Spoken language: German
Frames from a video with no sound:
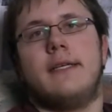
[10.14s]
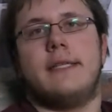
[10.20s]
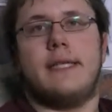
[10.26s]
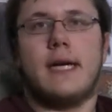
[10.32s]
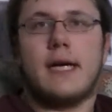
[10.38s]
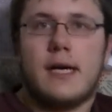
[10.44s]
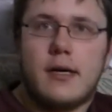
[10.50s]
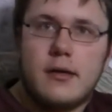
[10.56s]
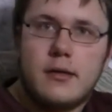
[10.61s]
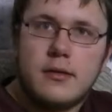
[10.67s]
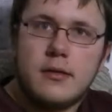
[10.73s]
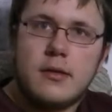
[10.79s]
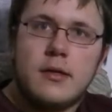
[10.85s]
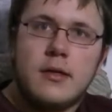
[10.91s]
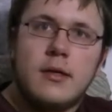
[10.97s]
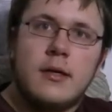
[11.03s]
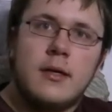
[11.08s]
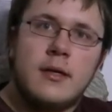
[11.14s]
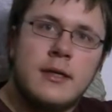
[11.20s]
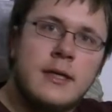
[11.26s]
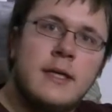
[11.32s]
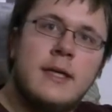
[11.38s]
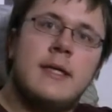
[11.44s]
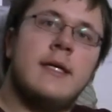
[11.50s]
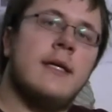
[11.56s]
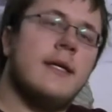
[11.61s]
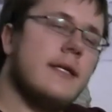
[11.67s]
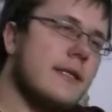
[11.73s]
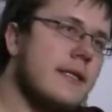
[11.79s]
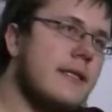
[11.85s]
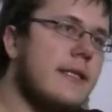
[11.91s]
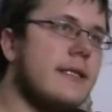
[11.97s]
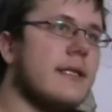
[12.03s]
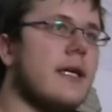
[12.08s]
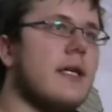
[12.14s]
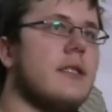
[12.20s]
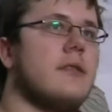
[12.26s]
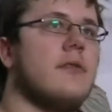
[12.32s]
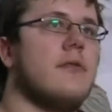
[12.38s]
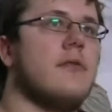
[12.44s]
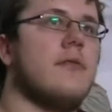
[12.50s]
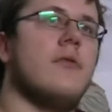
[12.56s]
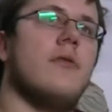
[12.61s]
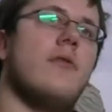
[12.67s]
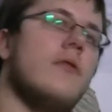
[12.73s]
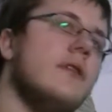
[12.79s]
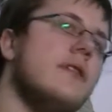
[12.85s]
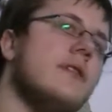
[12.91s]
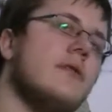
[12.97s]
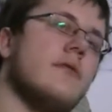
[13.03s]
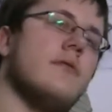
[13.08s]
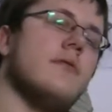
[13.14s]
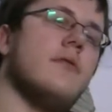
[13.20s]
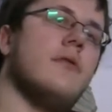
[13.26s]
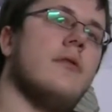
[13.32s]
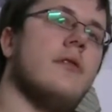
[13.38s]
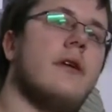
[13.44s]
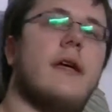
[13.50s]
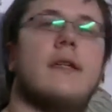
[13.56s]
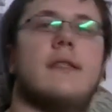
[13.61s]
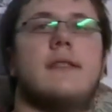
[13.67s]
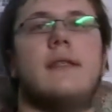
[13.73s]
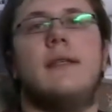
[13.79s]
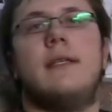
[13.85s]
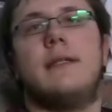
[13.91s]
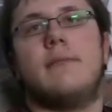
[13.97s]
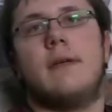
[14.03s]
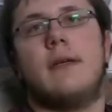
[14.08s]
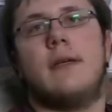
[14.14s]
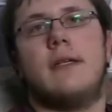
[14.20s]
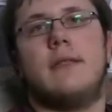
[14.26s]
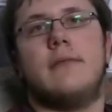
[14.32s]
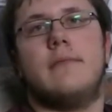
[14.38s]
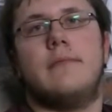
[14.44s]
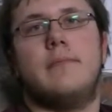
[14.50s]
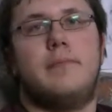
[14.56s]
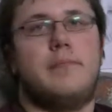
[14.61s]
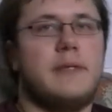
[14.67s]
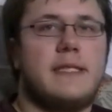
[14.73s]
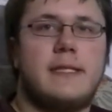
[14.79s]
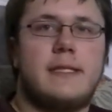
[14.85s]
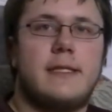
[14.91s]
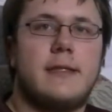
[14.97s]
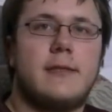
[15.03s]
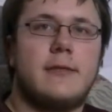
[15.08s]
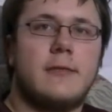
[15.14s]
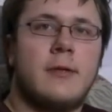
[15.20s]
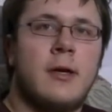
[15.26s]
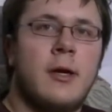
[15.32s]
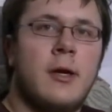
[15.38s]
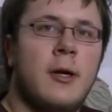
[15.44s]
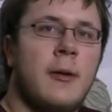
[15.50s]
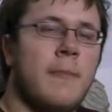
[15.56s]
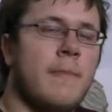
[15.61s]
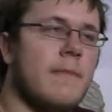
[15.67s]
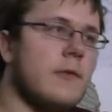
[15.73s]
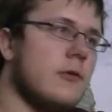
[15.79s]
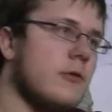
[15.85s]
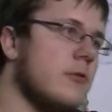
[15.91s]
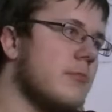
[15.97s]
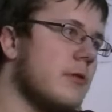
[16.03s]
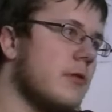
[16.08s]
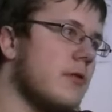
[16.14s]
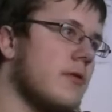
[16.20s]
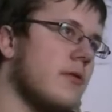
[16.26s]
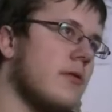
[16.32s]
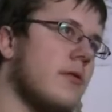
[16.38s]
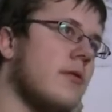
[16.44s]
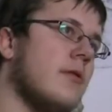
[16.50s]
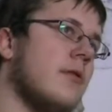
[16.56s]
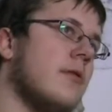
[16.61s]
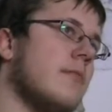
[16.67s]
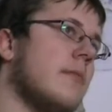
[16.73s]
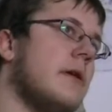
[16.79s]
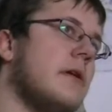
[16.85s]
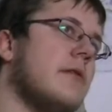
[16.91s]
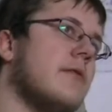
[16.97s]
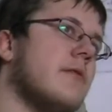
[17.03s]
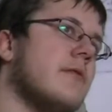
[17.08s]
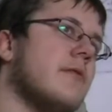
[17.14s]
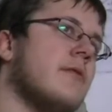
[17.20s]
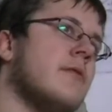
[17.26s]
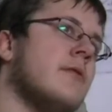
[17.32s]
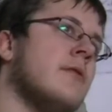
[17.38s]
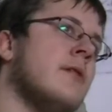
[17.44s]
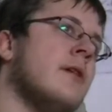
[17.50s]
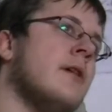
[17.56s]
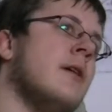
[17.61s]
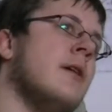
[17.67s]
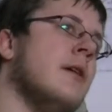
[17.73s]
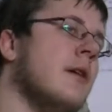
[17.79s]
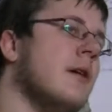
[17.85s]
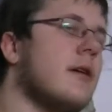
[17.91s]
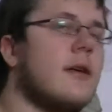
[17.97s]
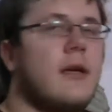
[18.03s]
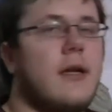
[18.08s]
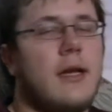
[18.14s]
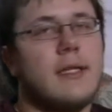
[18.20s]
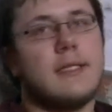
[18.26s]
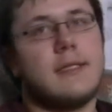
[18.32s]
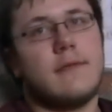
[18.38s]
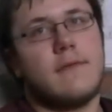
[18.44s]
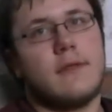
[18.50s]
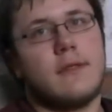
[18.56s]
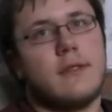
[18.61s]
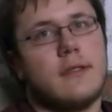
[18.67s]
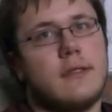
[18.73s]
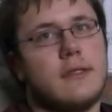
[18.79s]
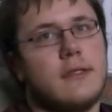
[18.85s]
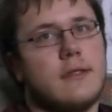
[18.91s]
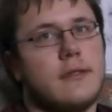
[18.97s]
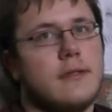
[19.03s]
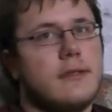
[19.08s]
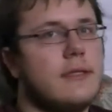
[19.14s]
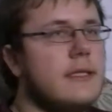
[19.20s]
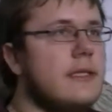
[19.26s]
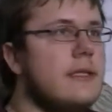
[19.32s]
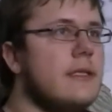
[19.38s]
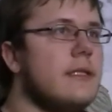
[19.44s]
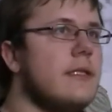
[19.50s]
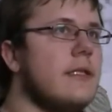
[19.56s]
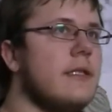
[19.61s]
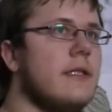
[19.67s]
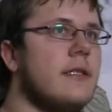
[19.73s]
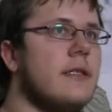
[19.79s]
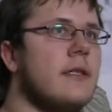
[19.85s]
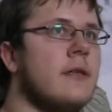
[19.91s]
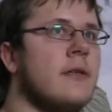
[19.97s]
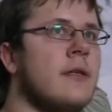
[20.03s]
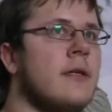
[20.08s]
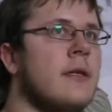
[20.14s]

Ja, ich dachte, heute erzähle ich mal ein bisschen über meine Klassenfahrt, die ich